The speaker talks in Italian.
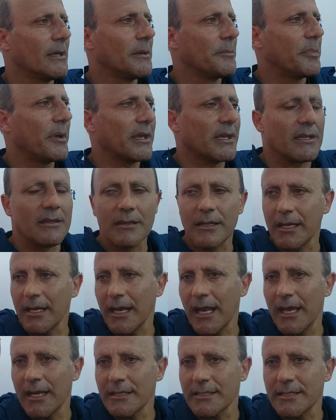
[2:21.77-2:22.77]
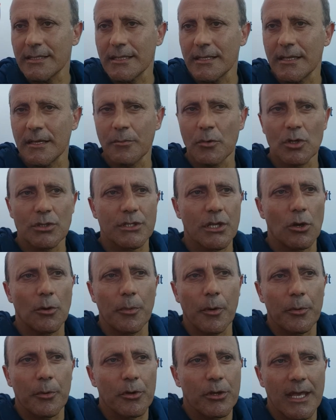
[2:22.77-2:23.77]
per interessi, dimostrano
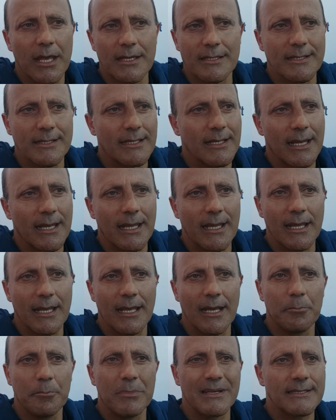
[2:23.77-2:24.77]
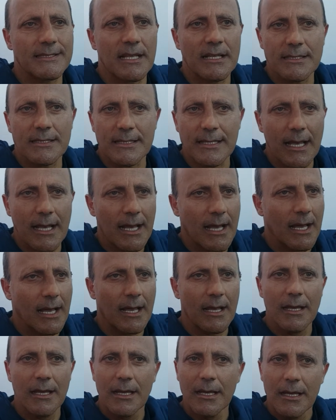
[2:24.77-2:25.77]
proprio di essere
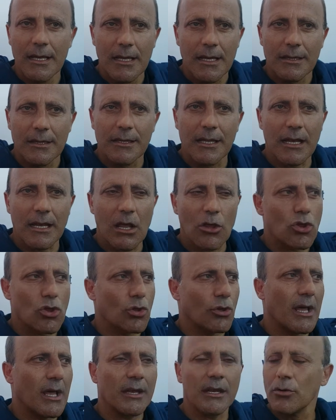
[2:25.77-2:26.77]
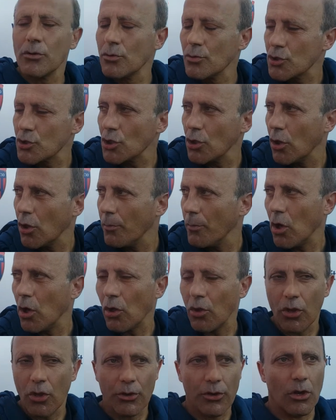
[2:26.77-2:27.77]
abbastanza di ragionare in un solo
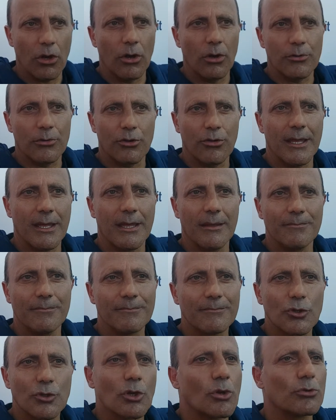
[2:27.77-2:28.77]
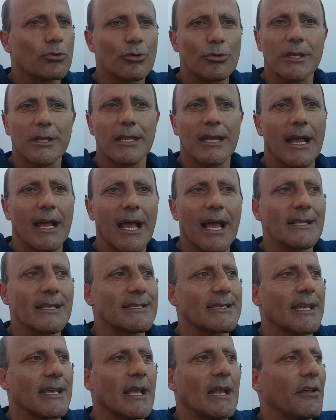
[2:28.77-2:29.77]
modo, no? cioè, sono tutti
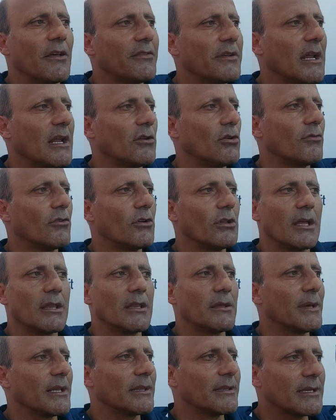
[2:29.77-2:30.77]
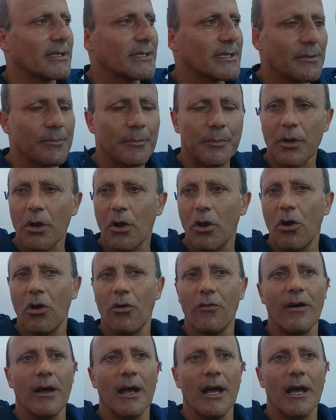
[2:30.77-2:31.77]
ragazzi che alla fine hanno voglia di mettersi in
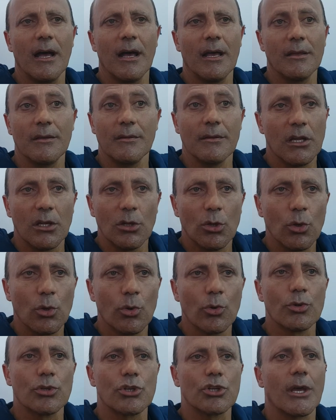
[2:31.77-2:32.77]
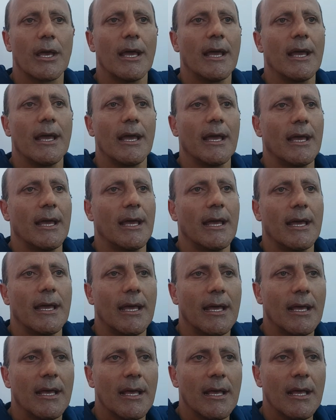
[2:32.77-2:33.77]
prova, in, in luce, e, eh,